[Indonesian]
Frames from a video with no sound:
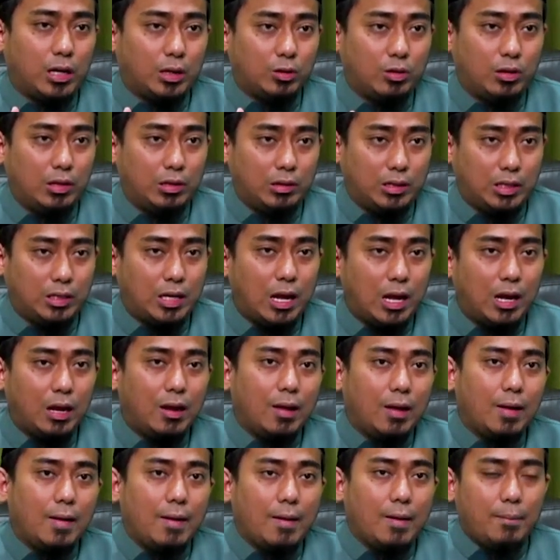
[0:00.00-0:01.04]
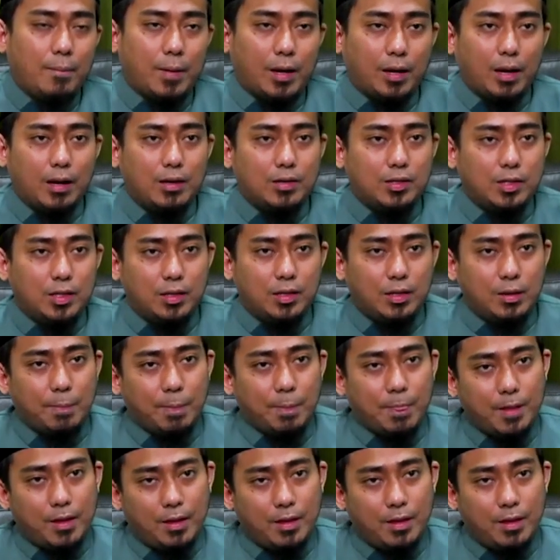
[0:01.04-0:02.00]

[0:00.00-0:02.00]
atau tidak maka di sini